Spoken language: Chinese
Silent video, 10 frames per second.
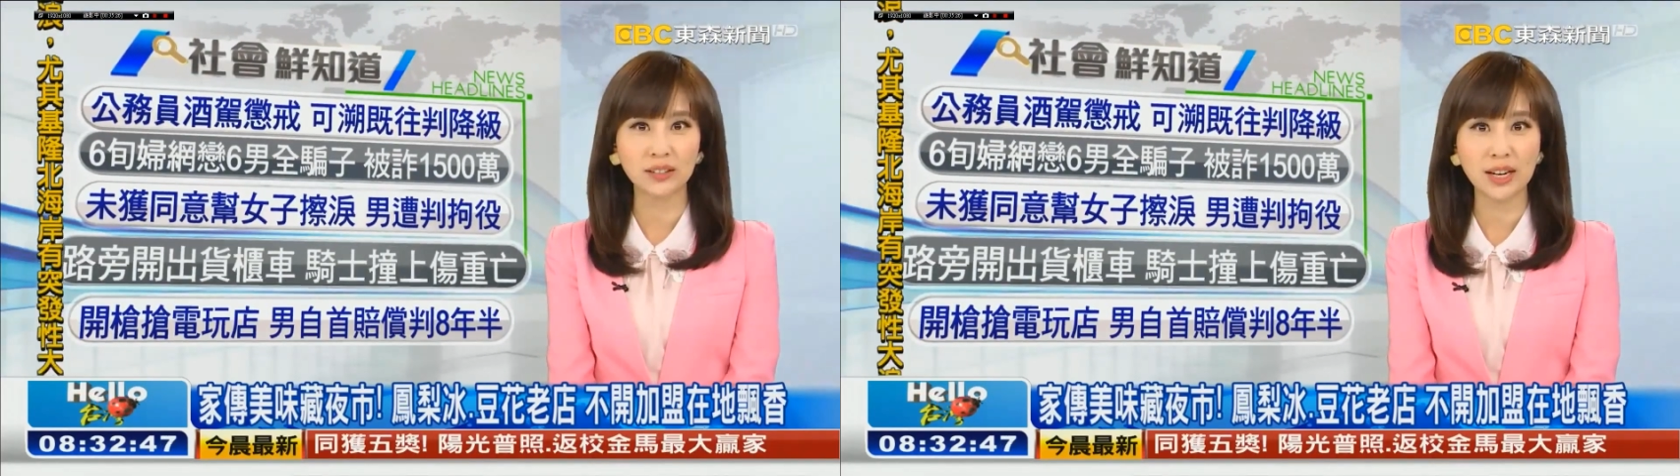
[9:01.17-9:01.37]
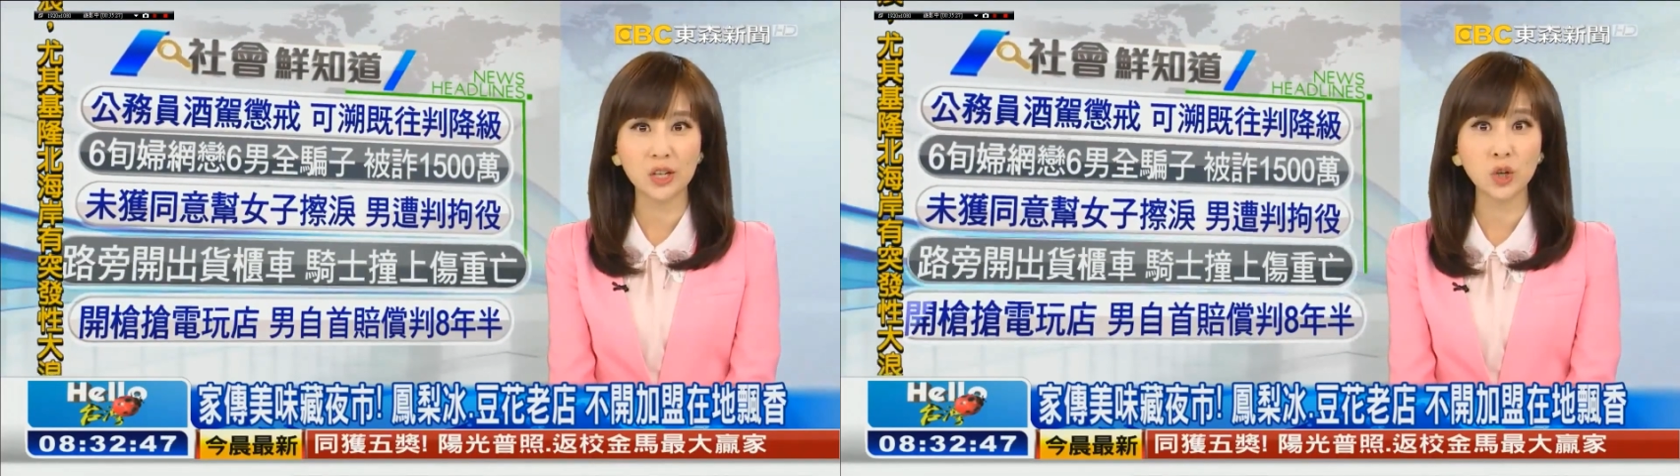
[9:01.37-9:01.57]

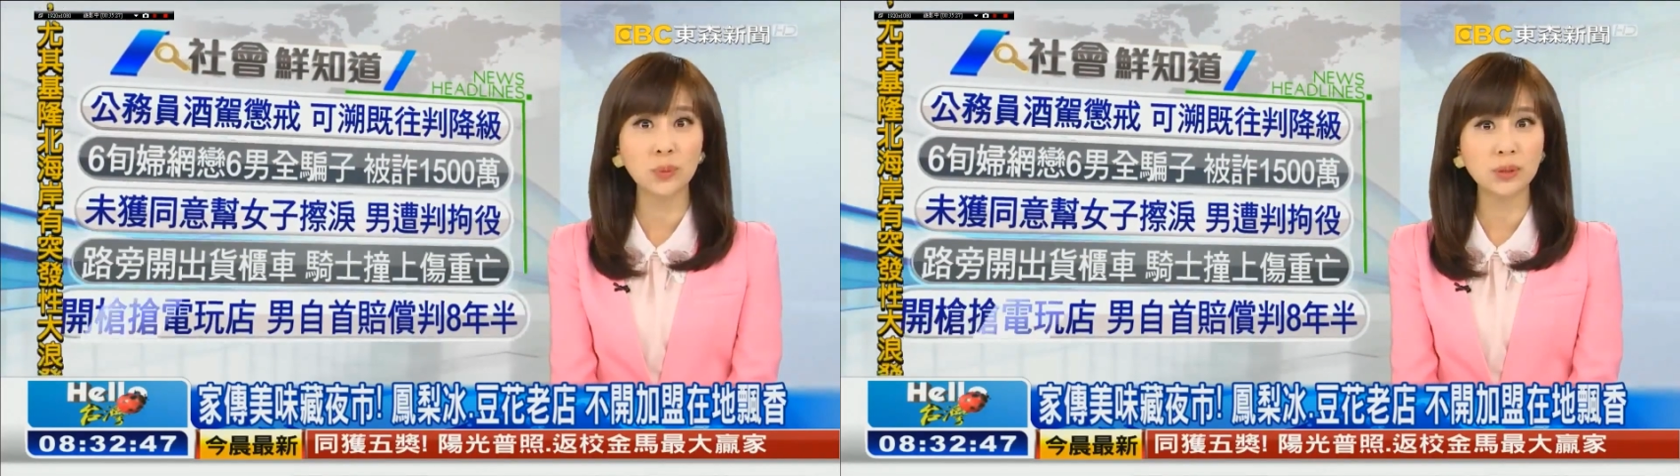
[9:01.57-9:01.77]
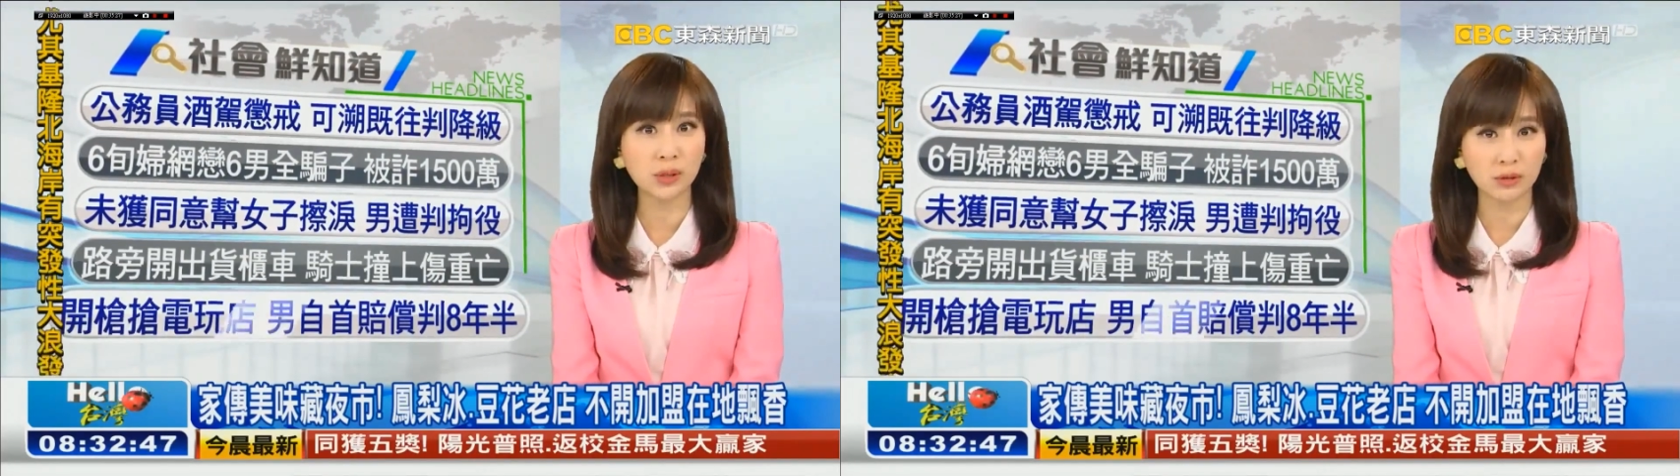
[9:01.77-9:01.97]
店就
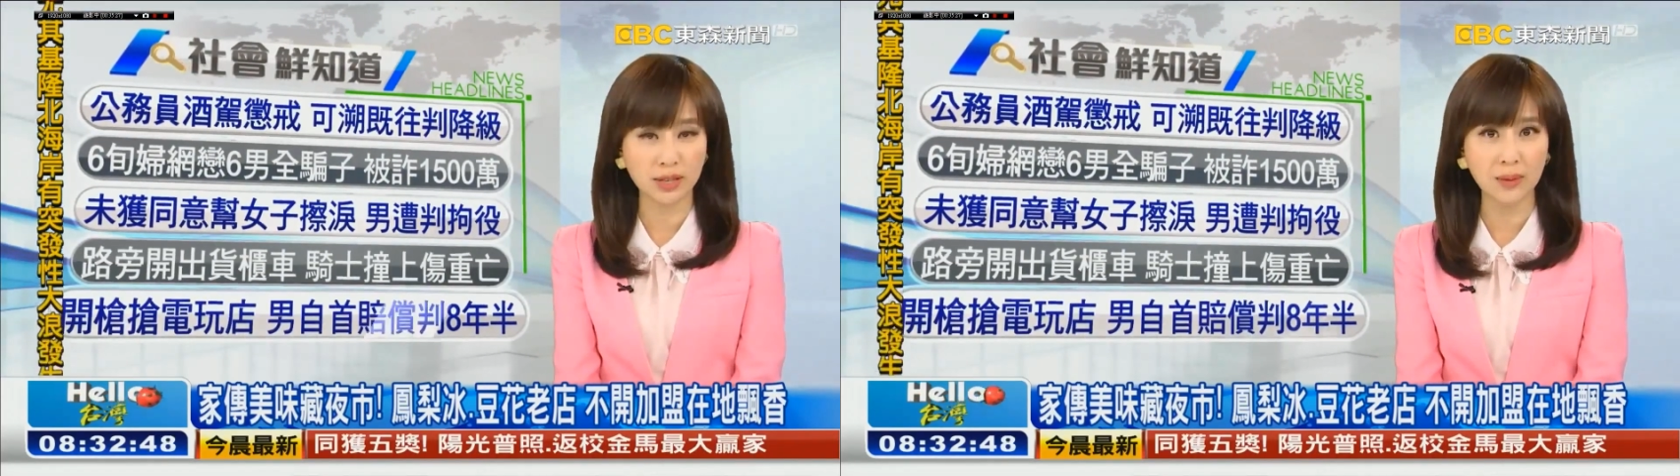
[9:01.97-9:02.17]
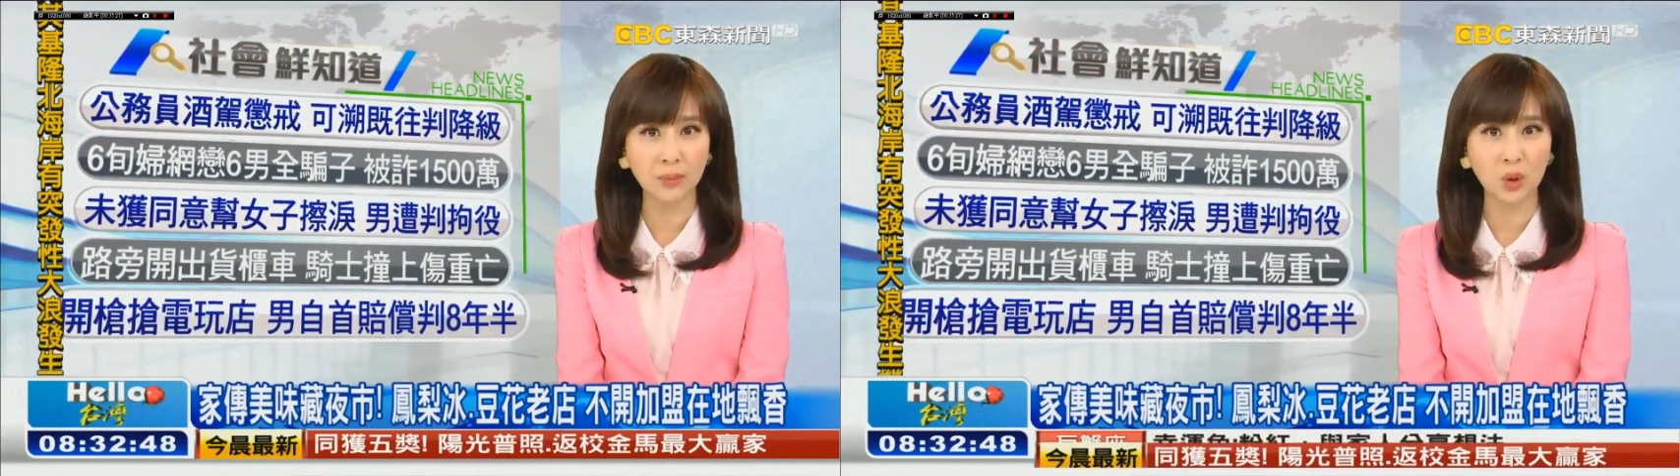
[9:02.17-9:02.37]
不走
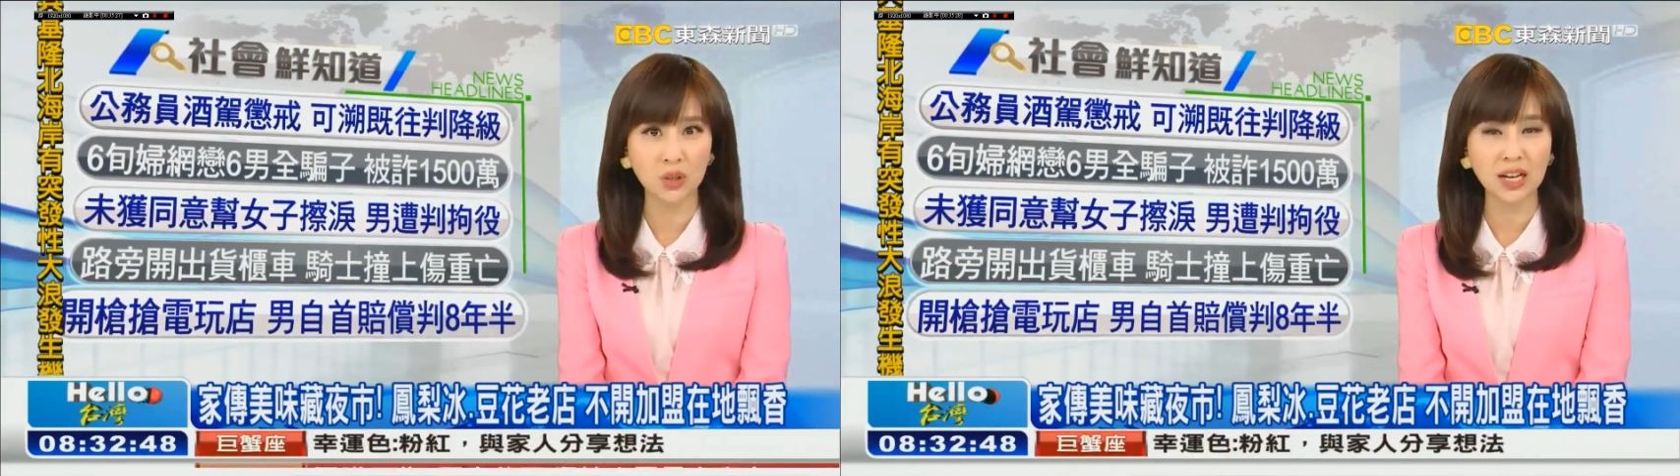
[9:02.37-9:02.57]
加盟，